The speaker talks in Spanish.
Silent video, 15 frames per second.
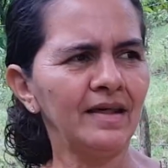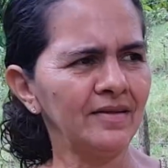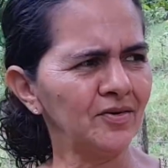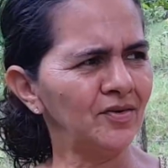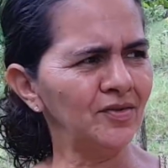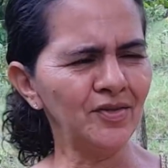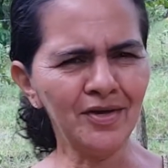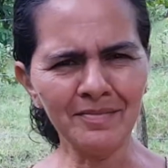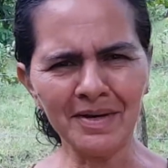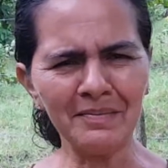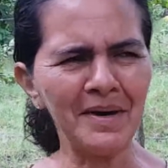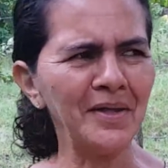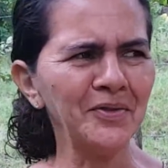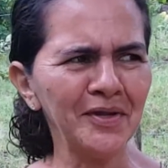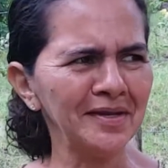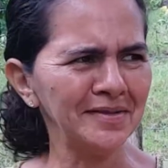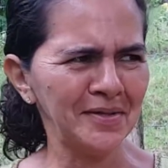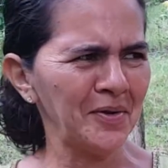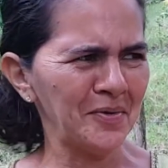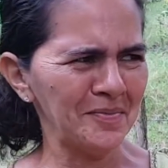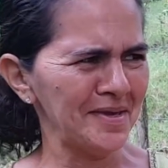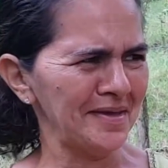le digo, no mamá, no le
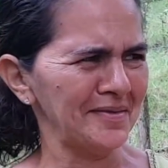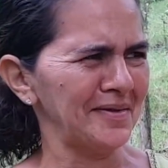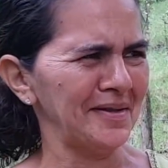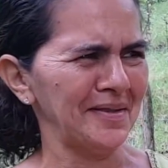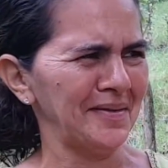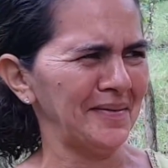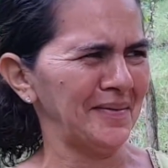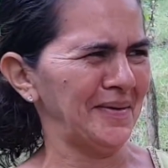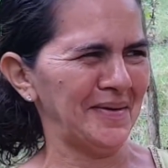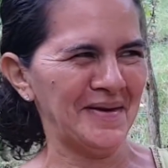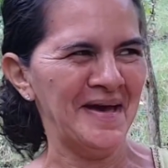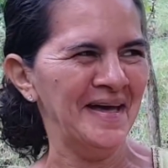tengo miedo, le digo yo.